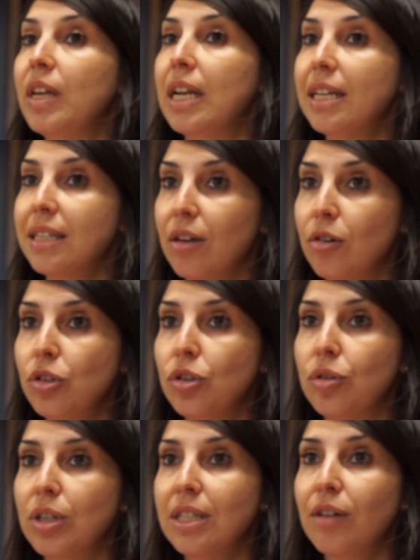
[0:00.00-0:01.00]
del
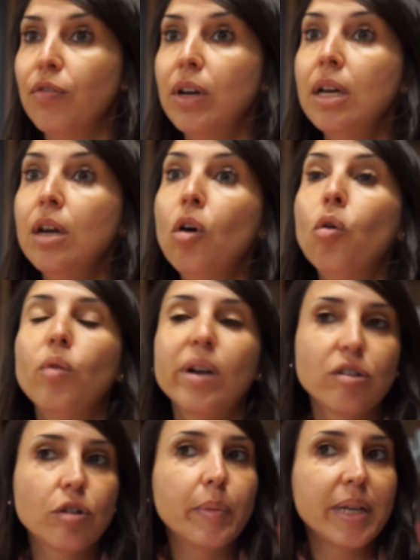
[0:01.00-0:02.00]
S8. Esta fue
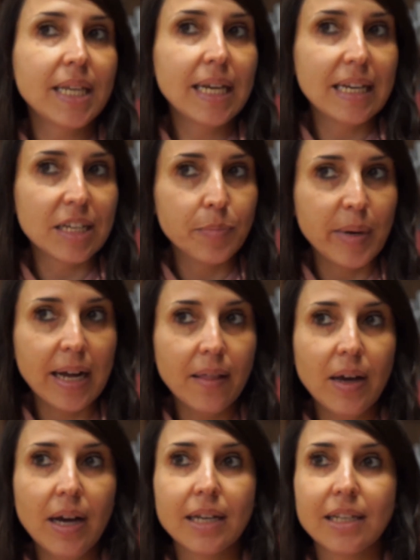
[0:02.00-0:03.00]
una sorpresa
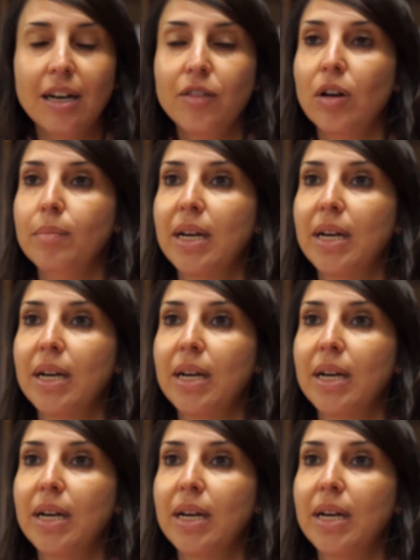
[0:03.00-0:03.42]
inesperada. Ha salido al